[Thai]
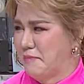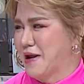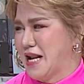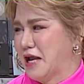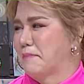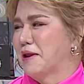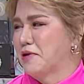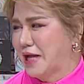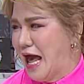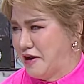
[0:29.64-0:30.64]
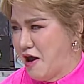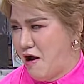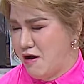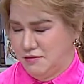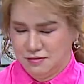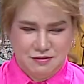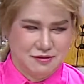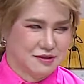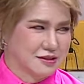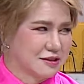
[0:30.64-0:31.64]
เราไปไหนก็ไปด้วยกันนะใช่ไง
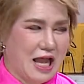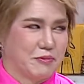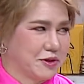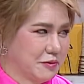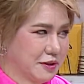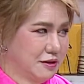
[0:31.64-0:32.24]
คะ งั้นขออ